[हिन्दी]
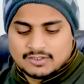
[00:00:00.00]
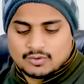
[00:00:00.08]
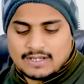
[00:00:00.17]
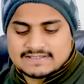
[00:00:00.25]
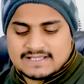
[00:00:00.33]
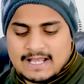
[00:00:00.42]

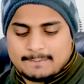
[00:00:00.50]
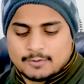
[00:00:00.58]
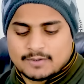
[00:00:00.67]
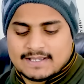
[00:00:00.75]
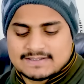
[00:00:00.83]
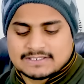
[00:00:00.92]
तो गाइज आप
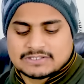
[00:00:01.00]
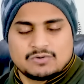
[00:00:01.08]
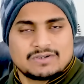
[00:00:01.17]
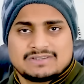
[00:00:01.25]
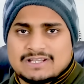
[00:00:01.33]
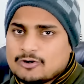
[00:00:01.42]
लोग कह सकते
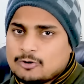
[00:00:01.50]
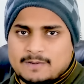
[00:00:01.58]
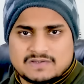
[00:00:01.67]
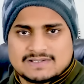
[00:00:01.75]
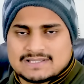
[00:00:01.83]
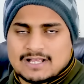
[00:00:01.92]
हो कि तीन करोड़
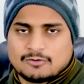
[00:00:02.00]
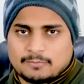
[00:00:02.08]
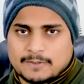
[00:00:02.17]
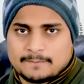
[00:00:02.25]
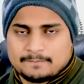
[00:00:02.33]
पच्चीस लाख रुपये